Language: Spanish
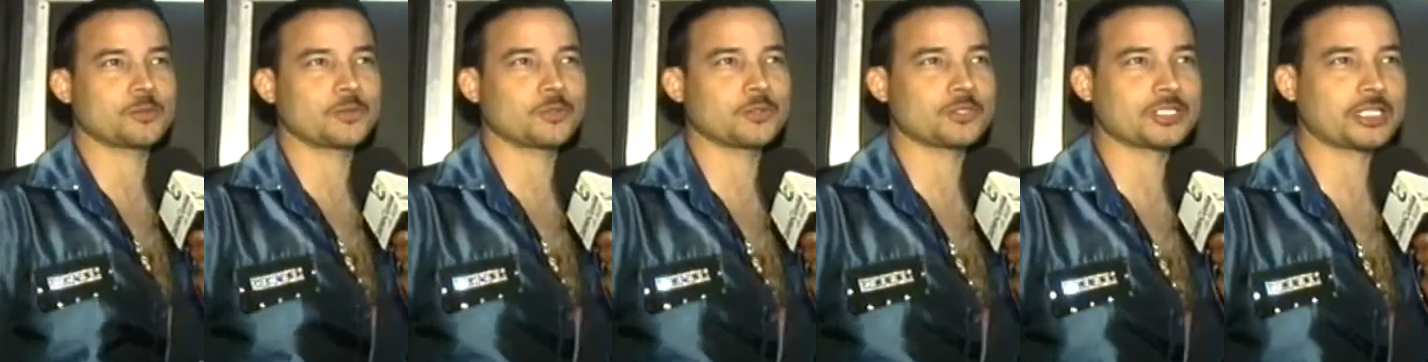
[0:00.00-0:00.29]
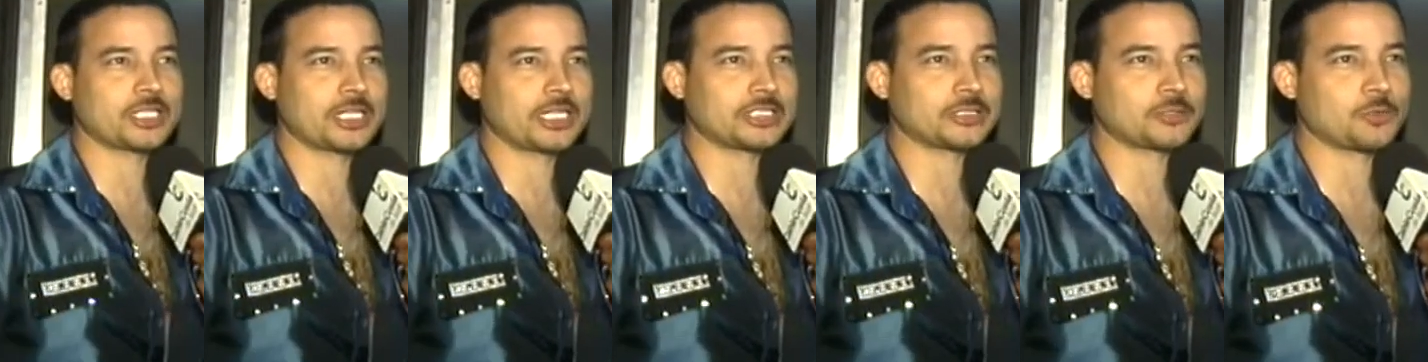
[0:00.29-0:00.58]
Unos
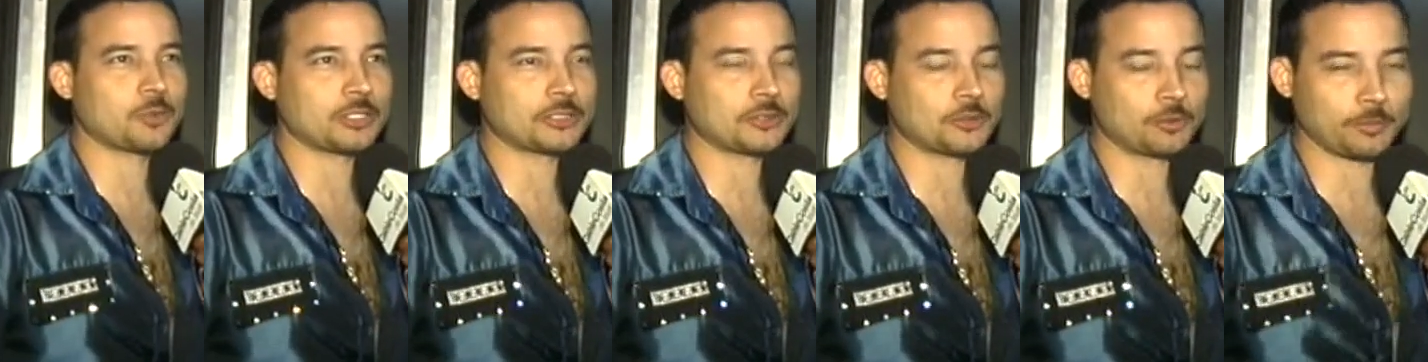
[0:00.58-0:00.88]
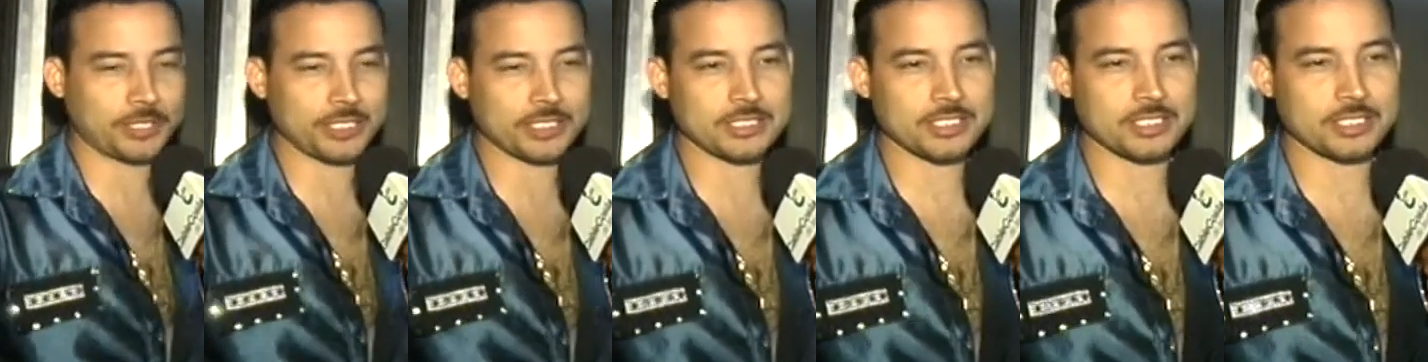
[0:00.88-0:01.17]
3, 4
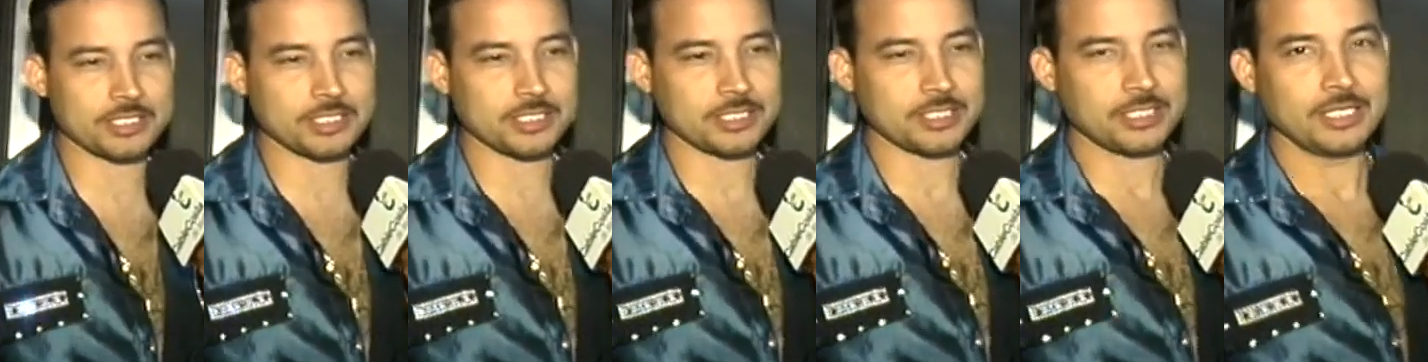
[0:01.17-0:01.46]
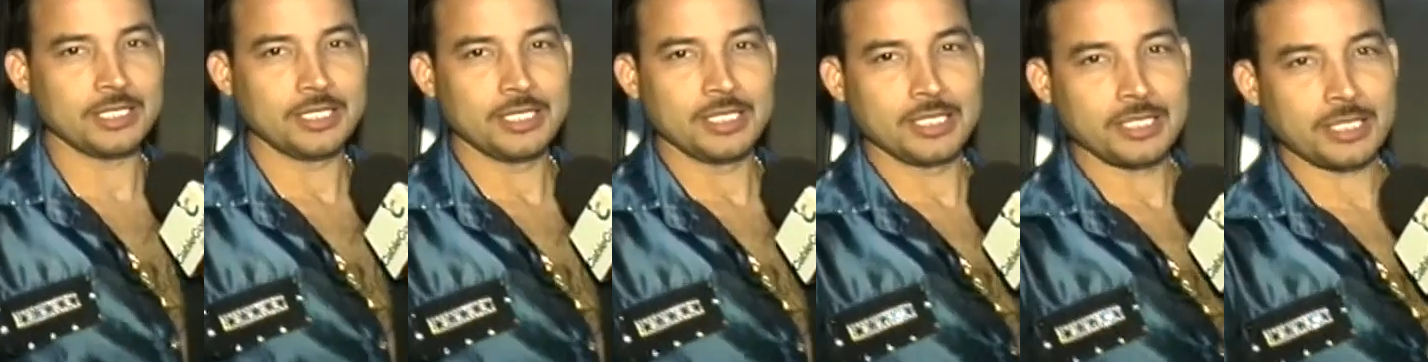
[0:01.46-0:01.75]
meses
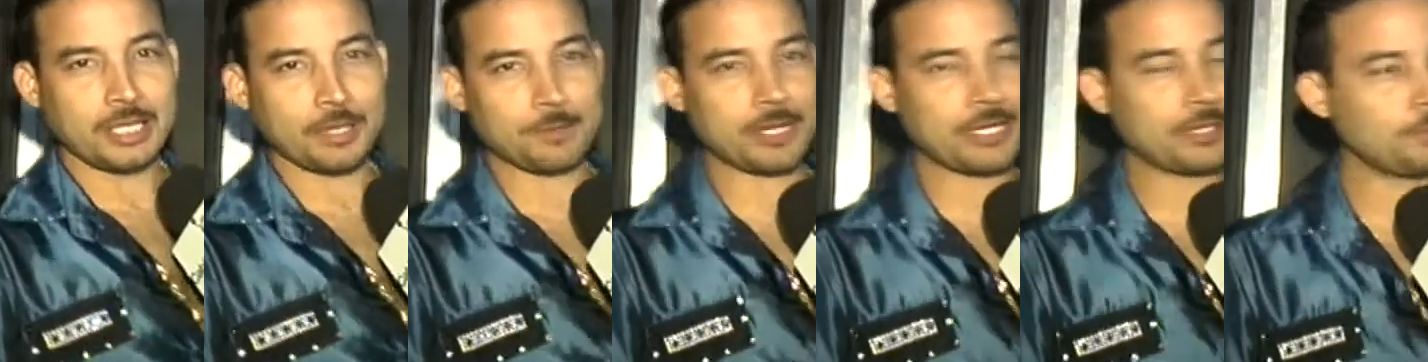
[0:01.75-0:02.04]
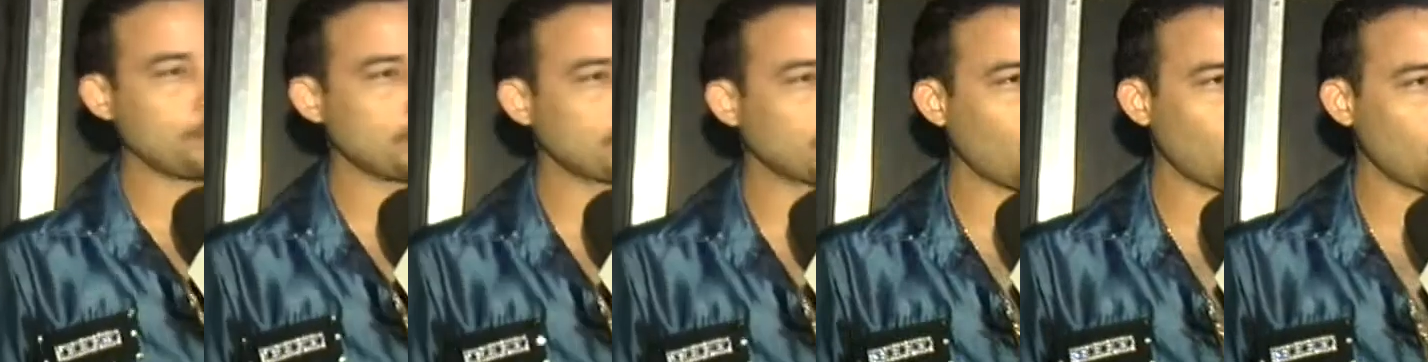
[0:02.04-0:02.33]
que me han
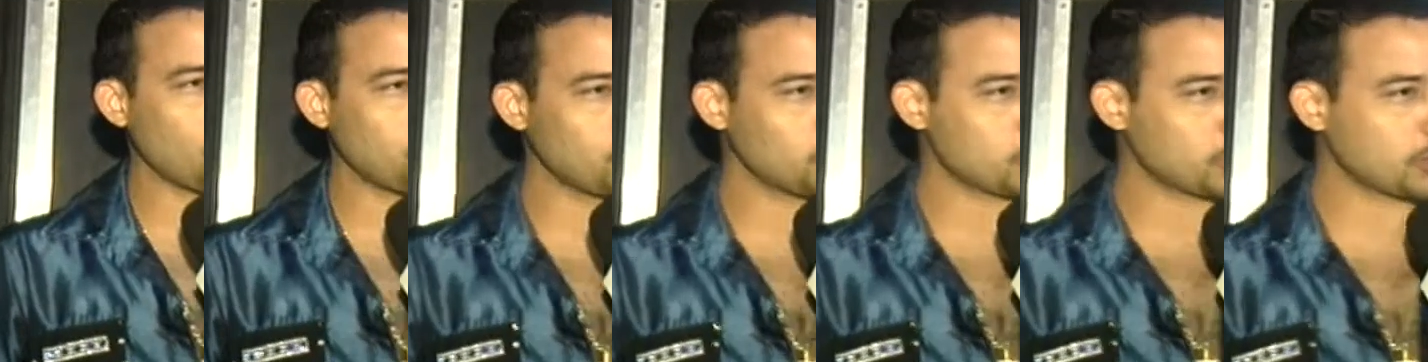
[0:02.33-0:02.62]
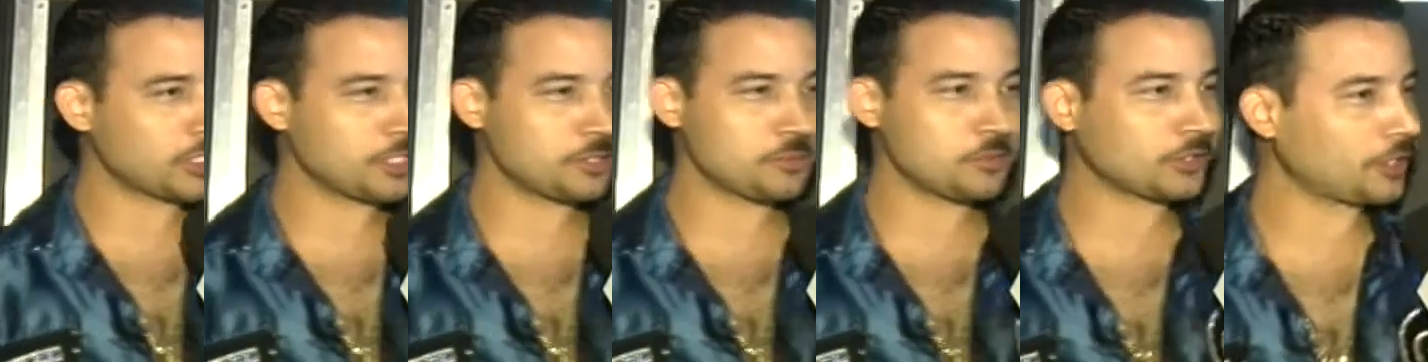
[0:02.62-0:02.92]
invitado
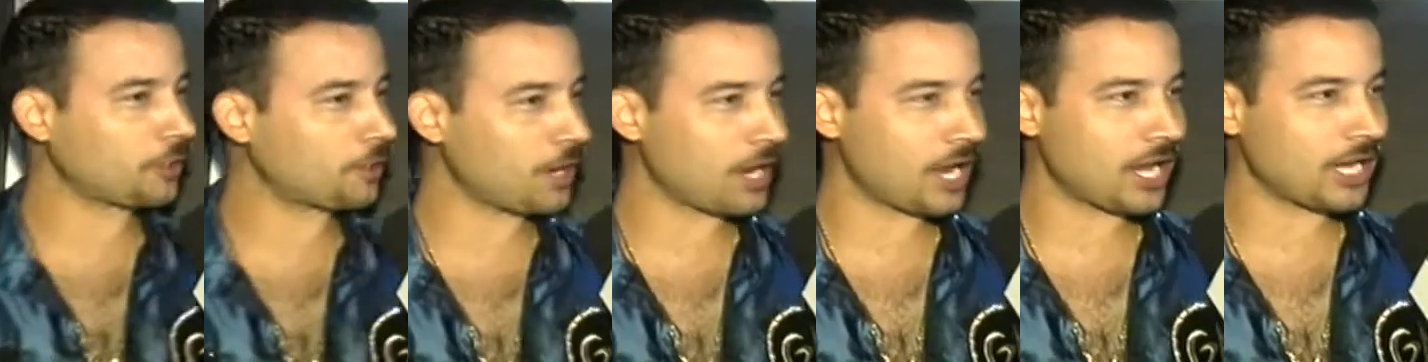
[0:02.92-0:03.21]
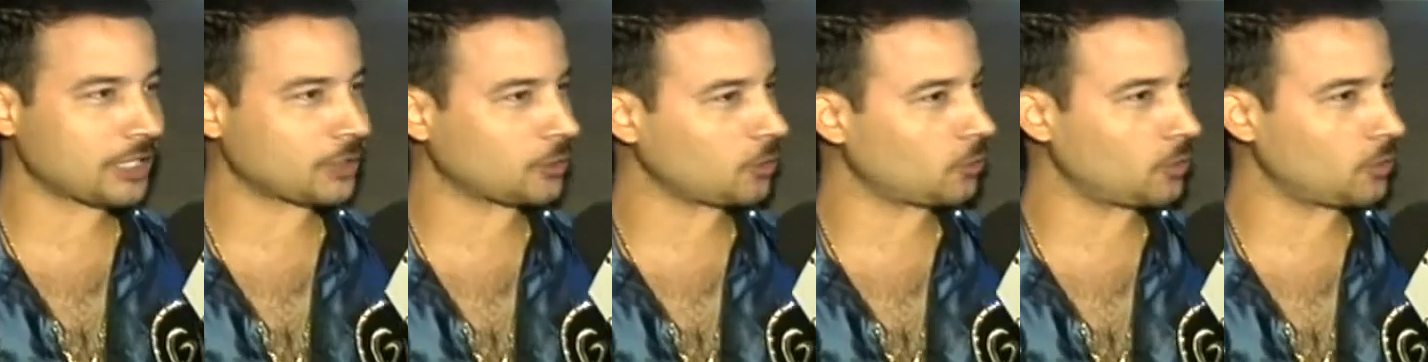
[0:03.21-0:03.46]
muchísimo a trabajar.